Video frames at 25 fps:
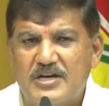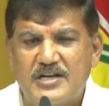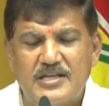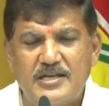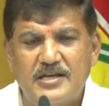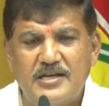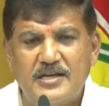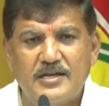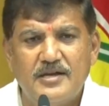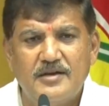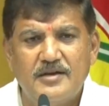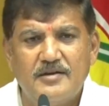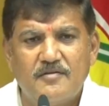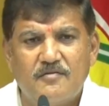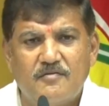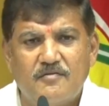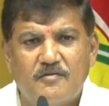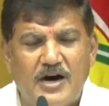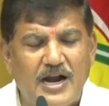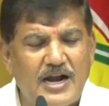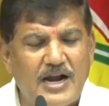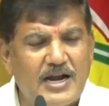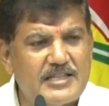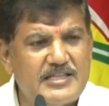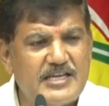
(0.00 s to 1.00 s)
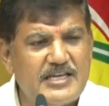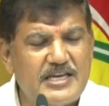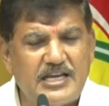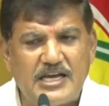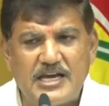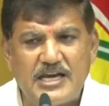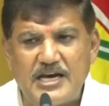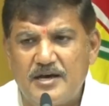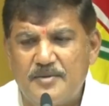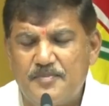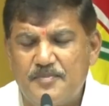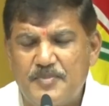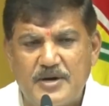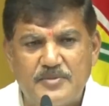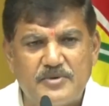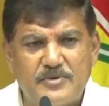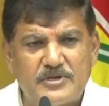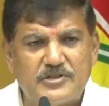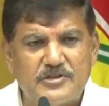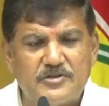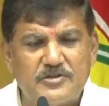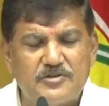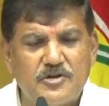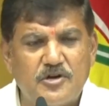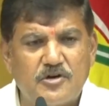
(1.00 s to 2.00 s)
మరి వాళ్ళ దీనికి ఆ
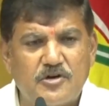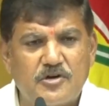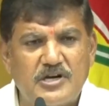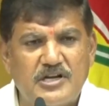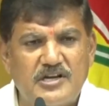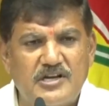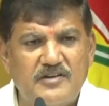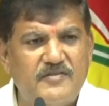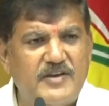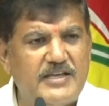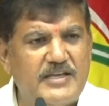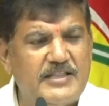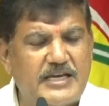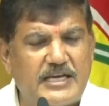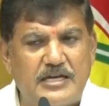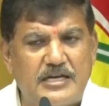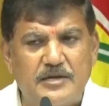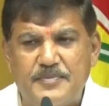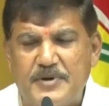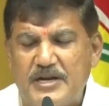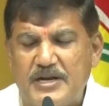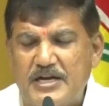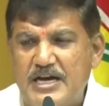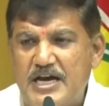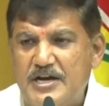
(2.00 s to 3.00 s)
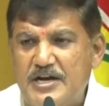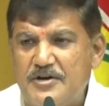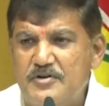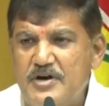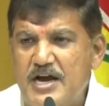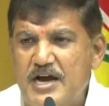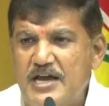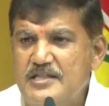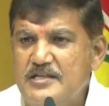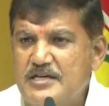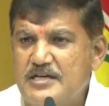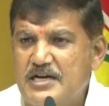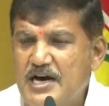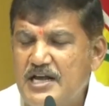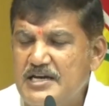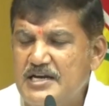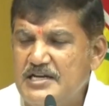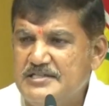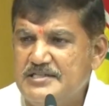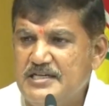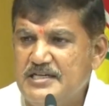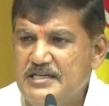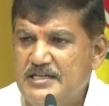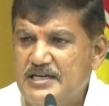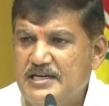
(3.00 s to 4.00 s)
ప్రభుత్వం యొక్క నివేదికల ప్రకారం ఐదు
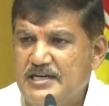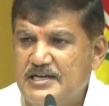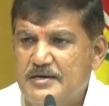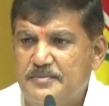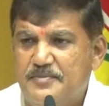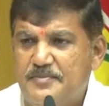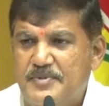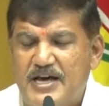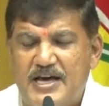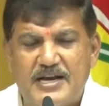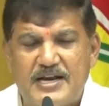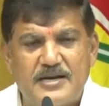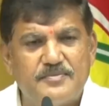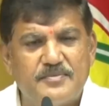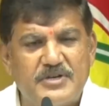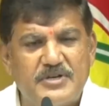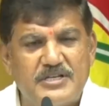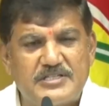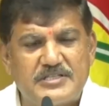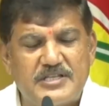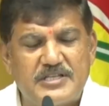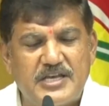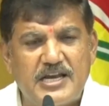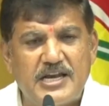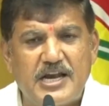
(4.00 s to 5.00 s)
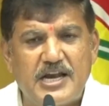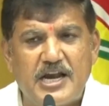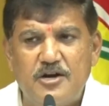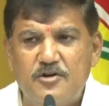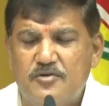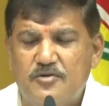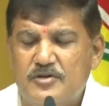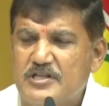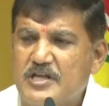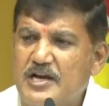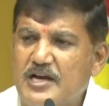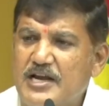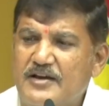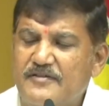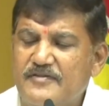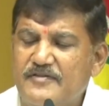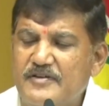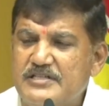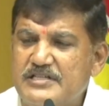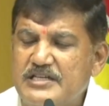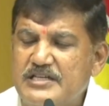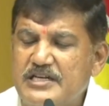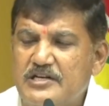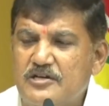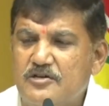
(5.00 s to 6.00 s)
కాలేజీలు కనుక ప్రారంభిస్తే ఏడు వందల
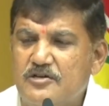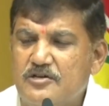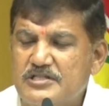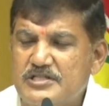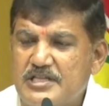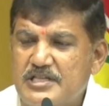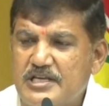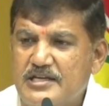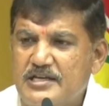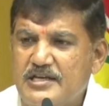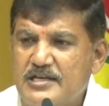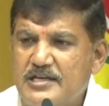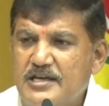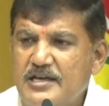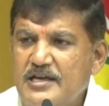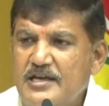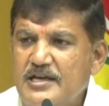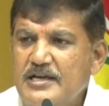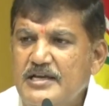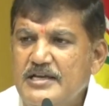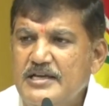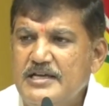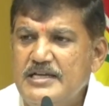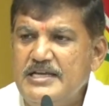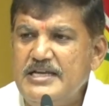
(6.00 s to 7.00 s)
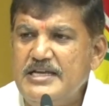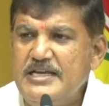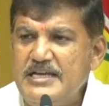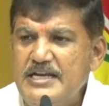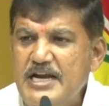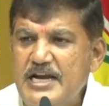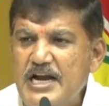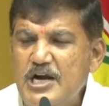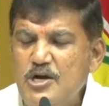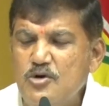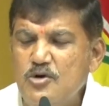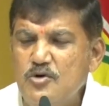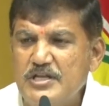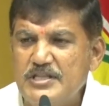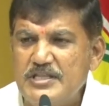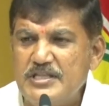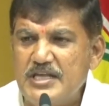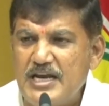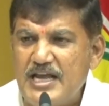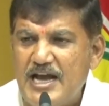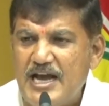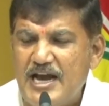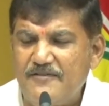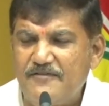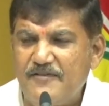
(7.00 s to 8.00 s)
యాభై సీట్లు వస్తాయి ఈ ఏడు
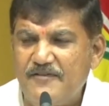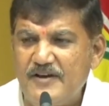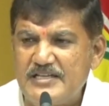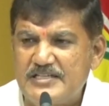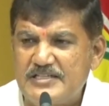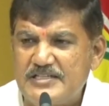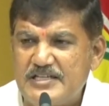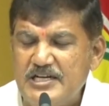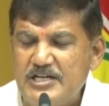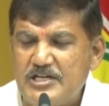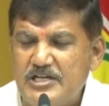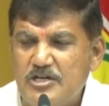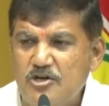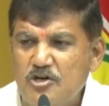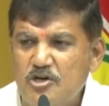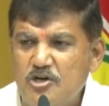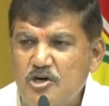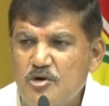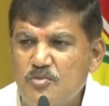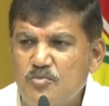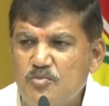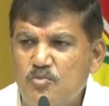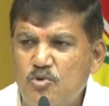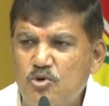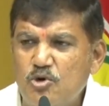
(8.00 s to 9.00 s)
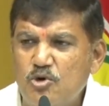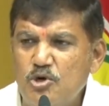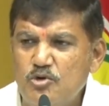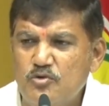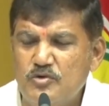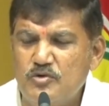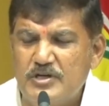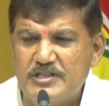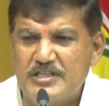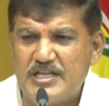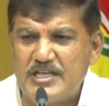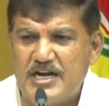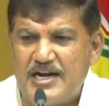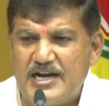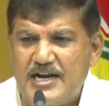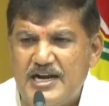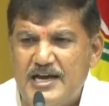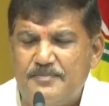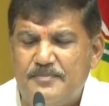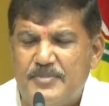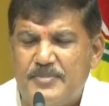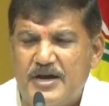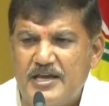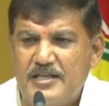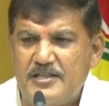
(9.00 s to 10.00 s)
వందల యాభై సీట్లలో మూడు వందల
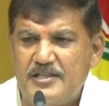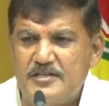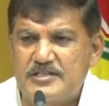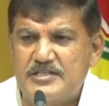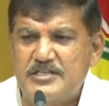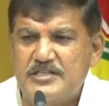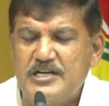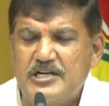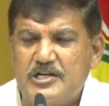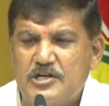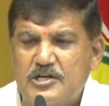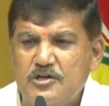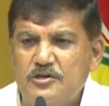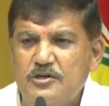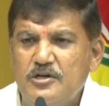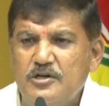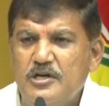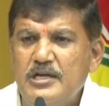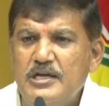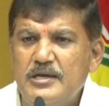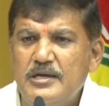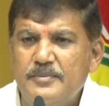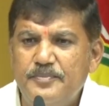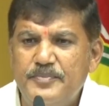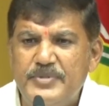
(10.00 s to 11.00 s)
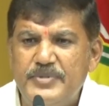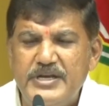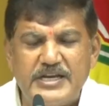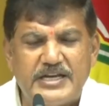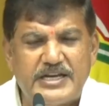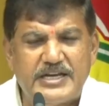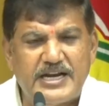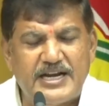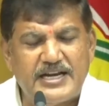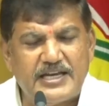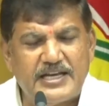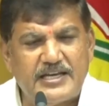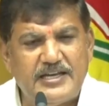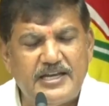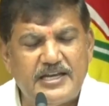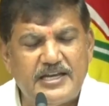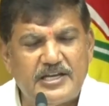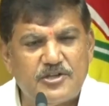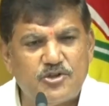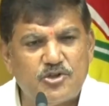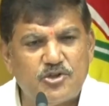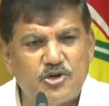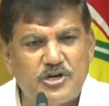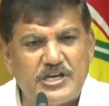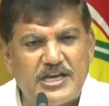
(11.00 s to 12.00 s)
డెబ్భై ఐదు సీట్లు బి కేటగిరీ
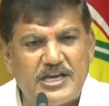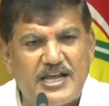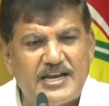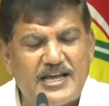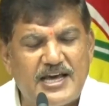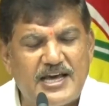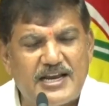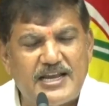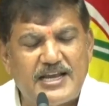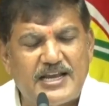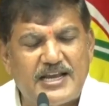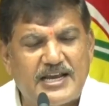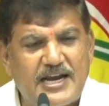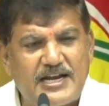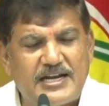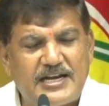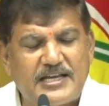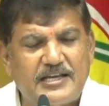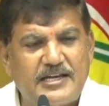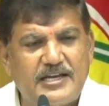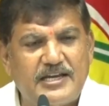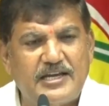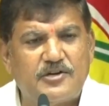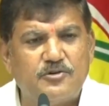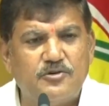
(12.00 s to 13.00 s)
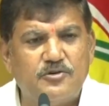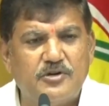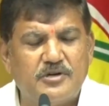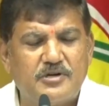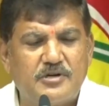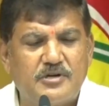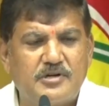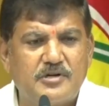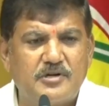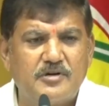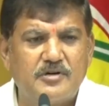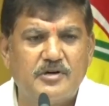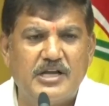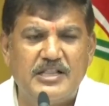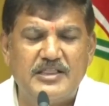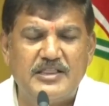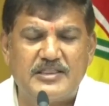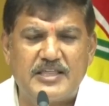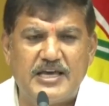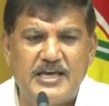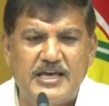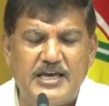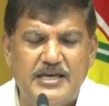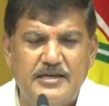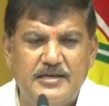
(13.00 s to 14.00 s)
కిందో ఎన్ఆర్ఐ కేటగిరీ
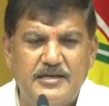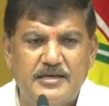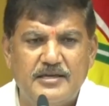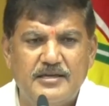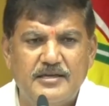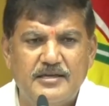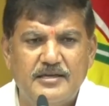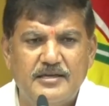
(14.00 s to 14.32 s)
వెళ్తే